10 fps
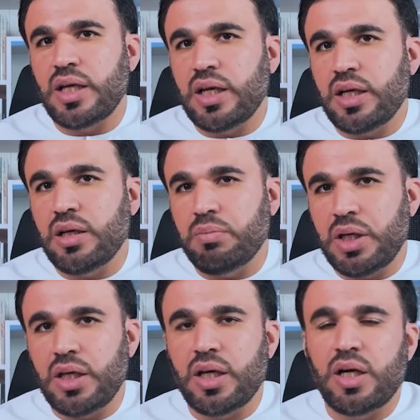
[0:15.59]

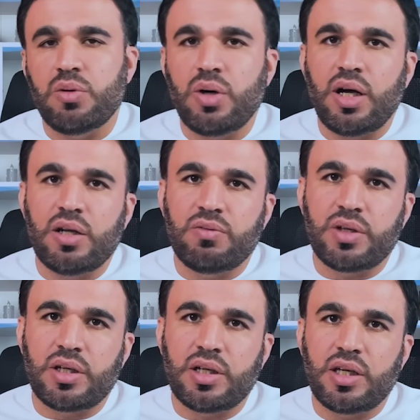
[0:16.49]
العلمية
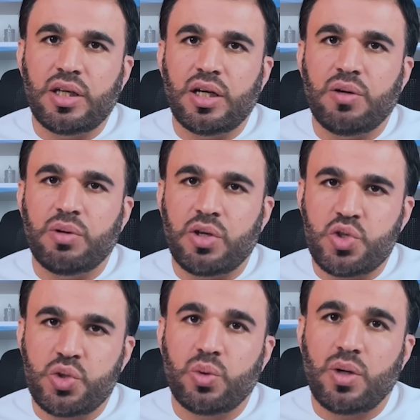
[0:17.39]
والفكرية
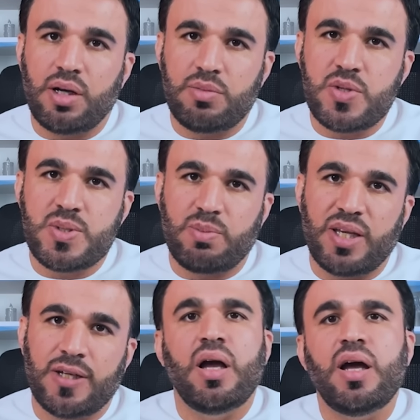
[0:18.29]
وينشرها باسمه
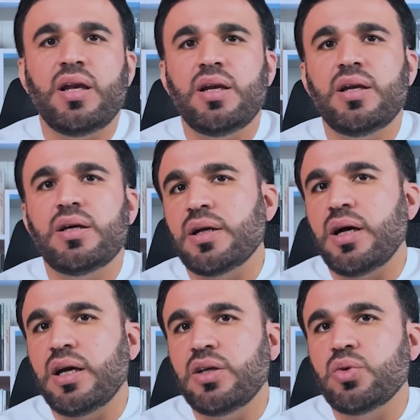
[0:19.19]
هل
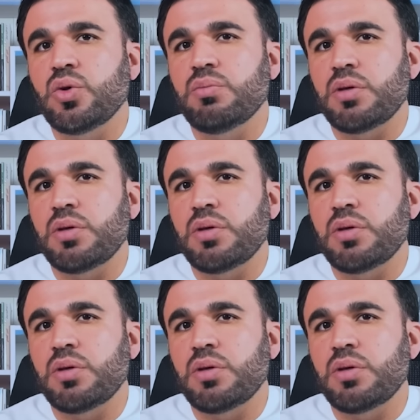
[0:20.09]
رأيتم